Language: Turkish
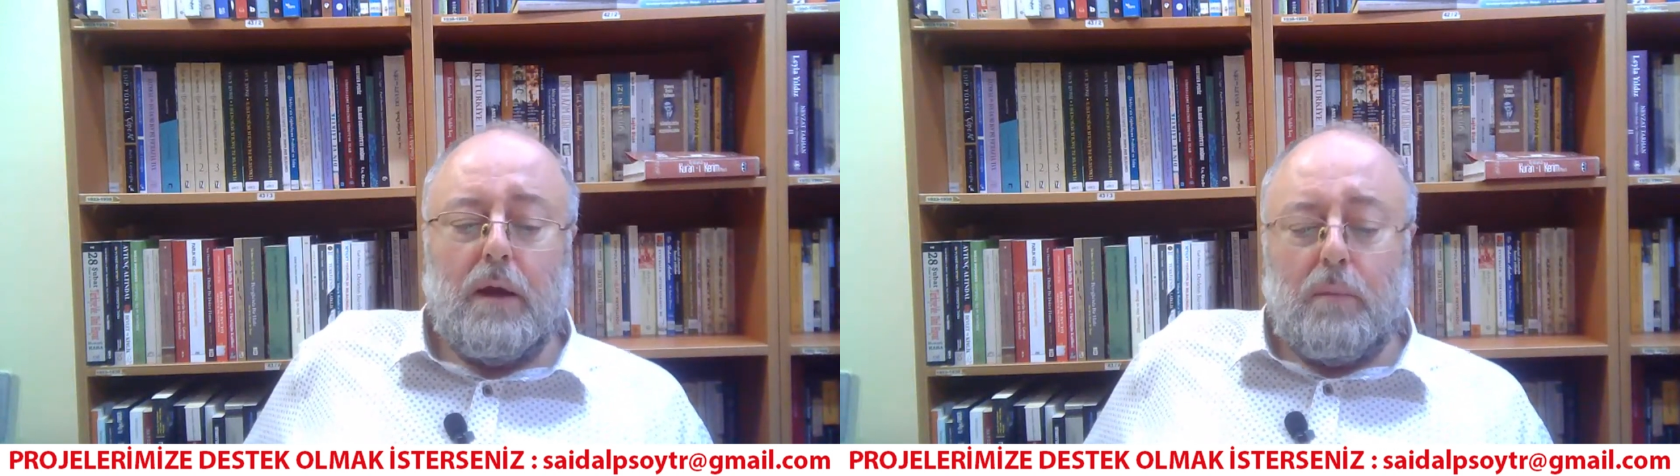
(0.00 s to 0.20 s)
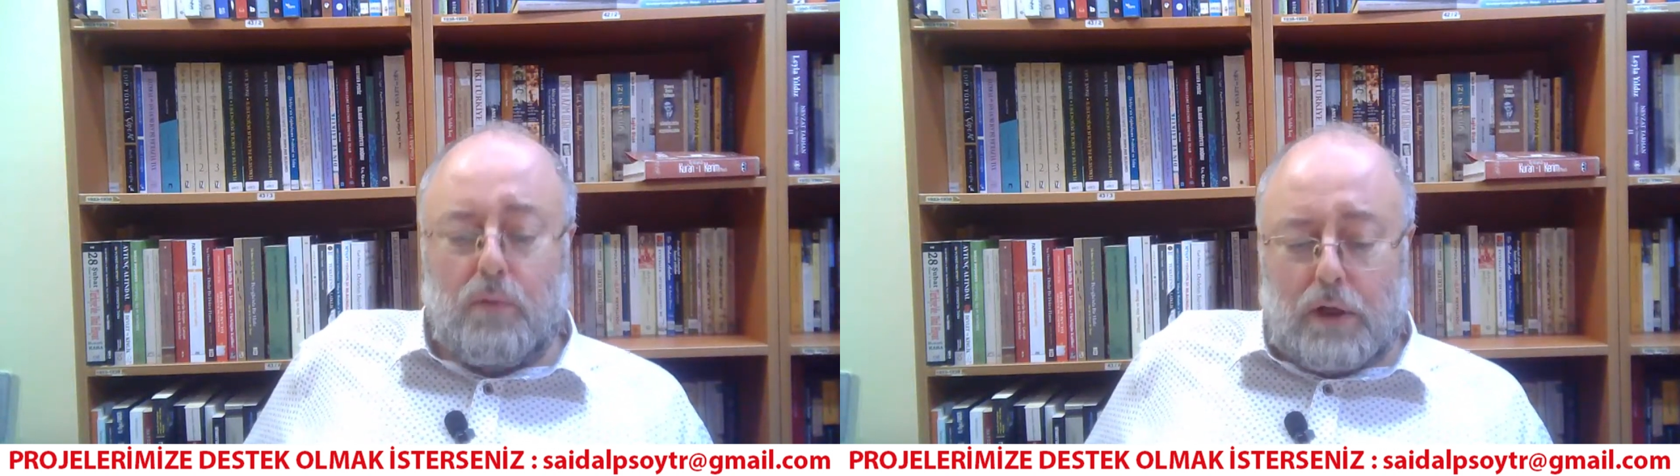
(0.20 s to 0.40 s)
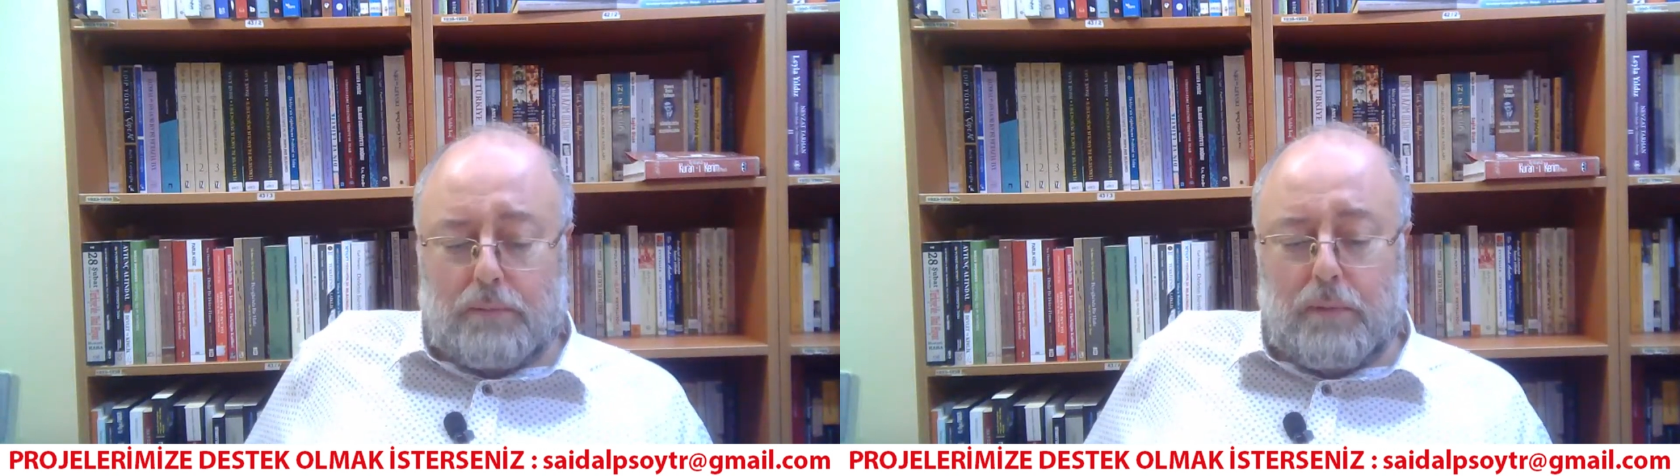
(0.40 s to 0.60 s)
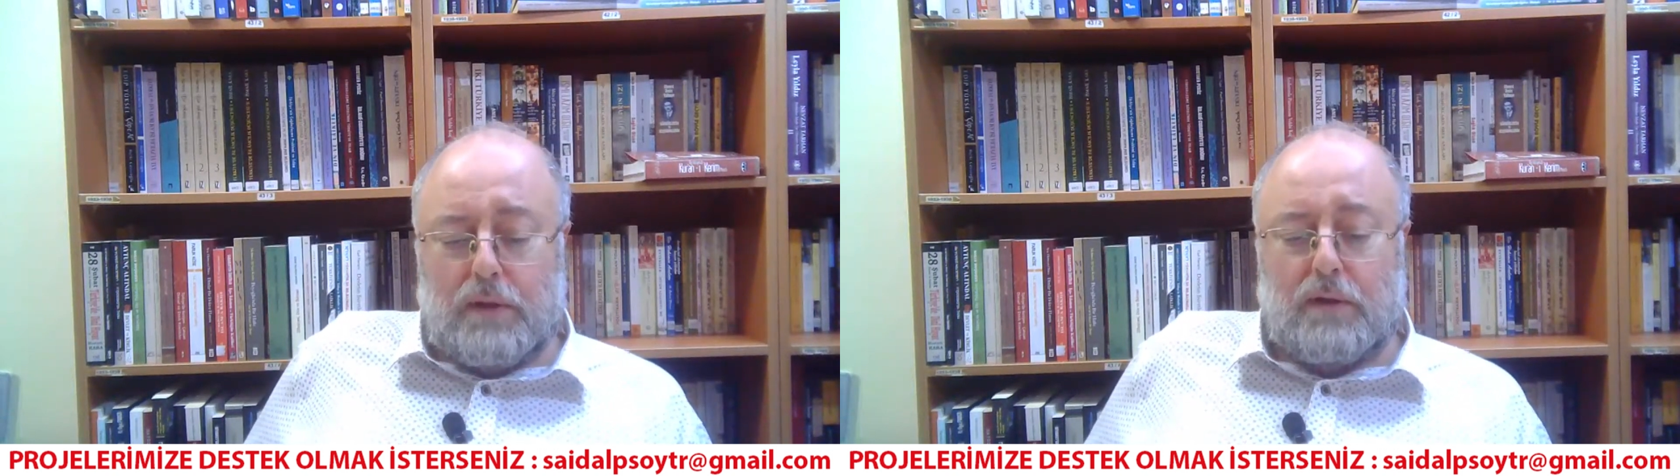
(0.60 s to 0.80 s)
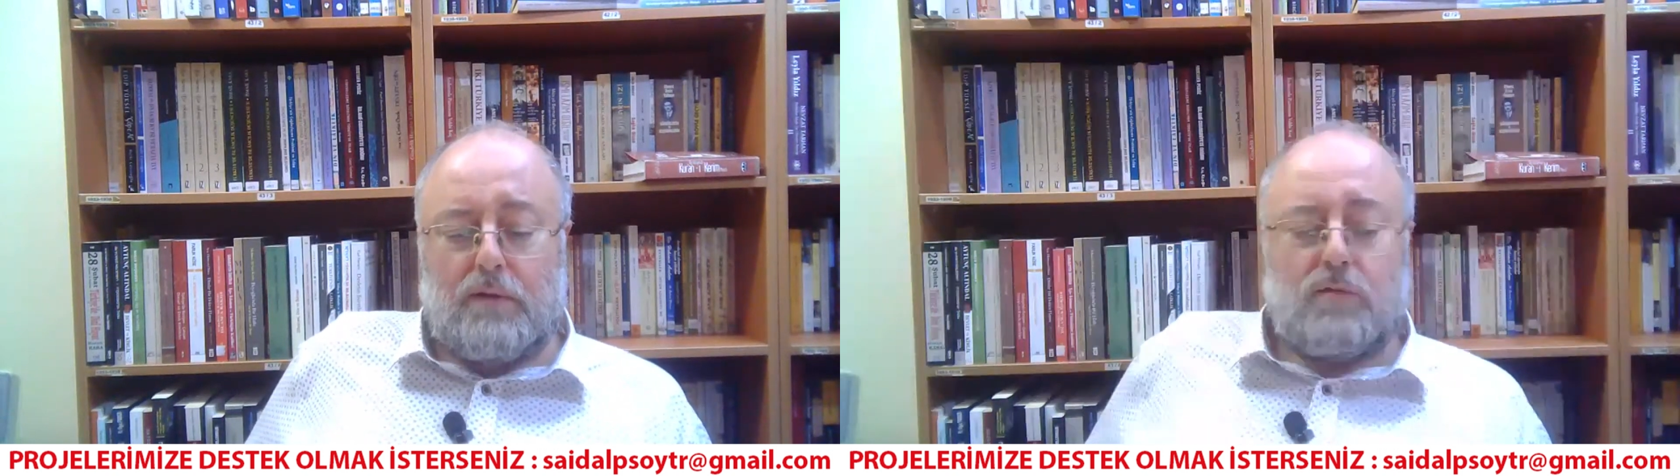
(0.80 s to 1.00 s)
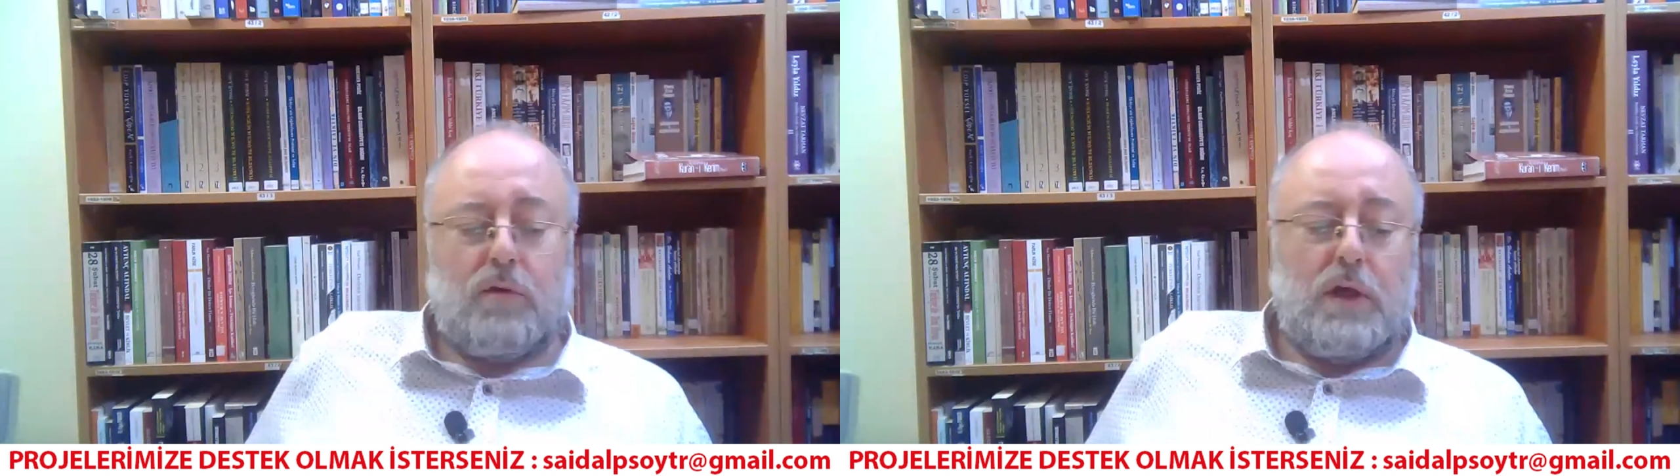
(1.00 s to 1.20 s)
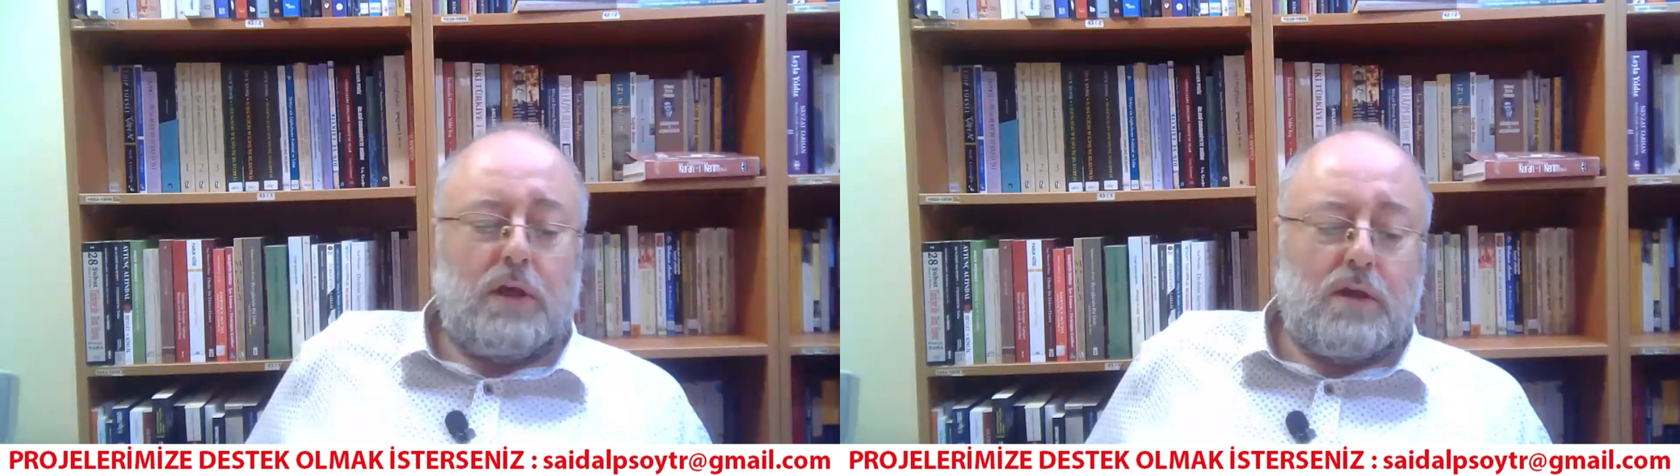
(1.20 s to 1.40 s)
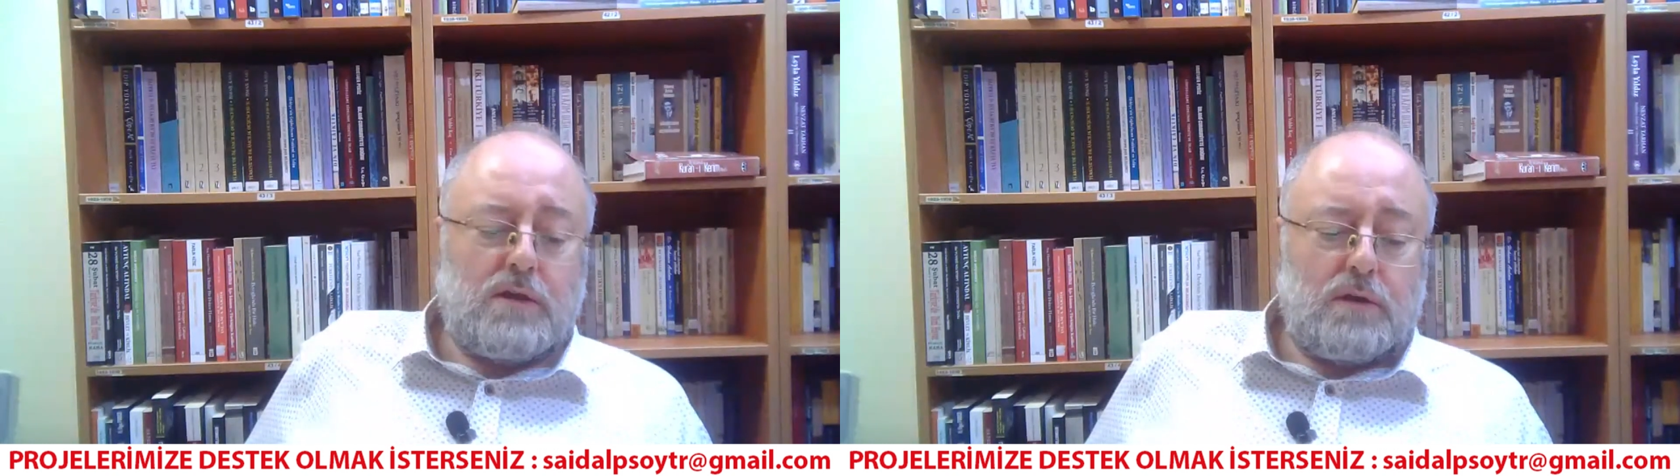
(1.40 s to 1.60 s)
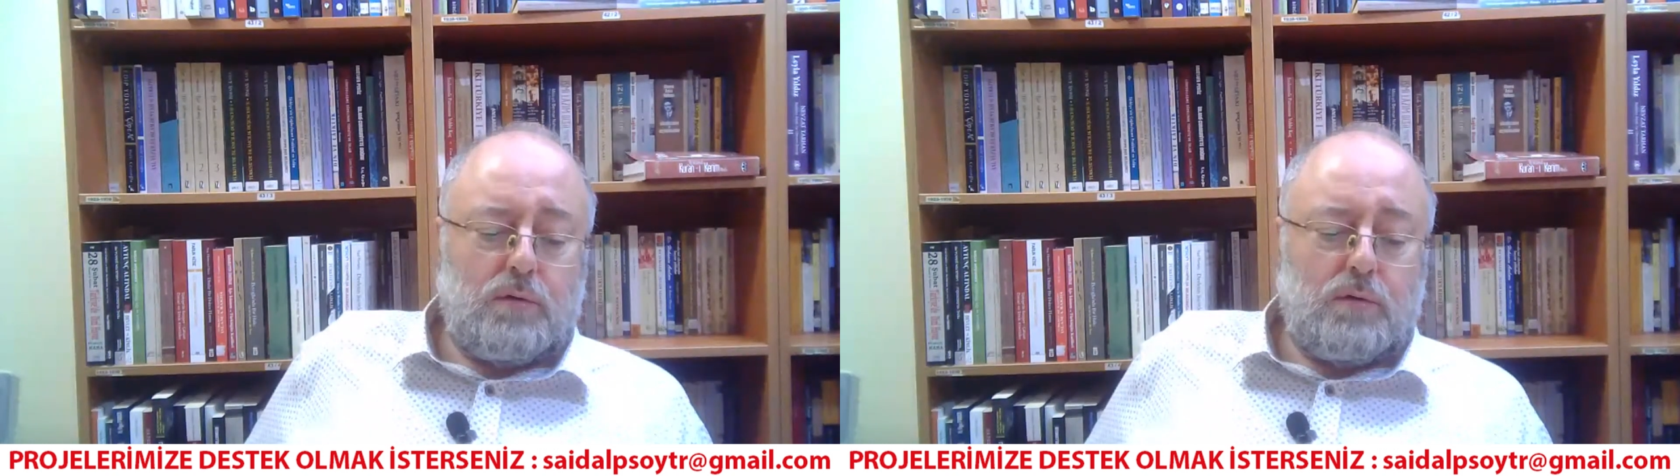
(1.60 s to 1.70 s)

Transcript: Murat Metinsoy İkinci